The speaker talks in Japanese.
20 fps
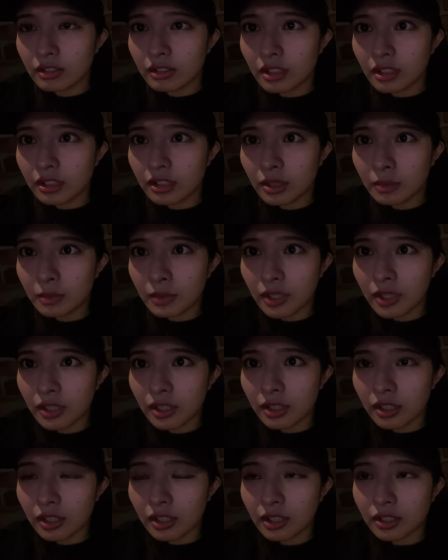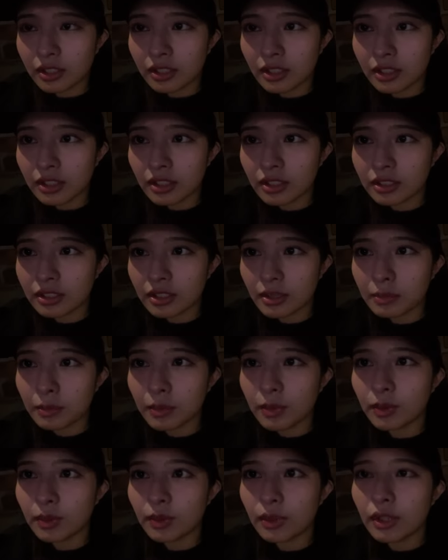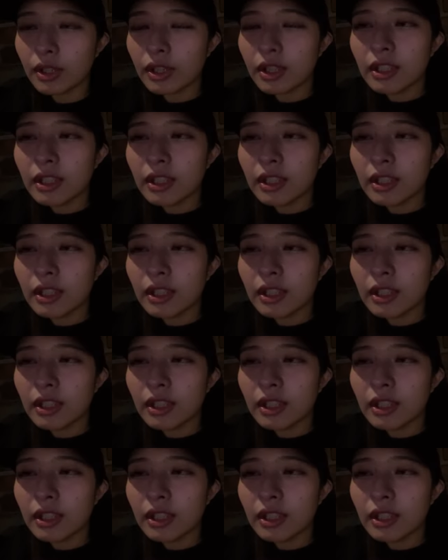頭がでっかくても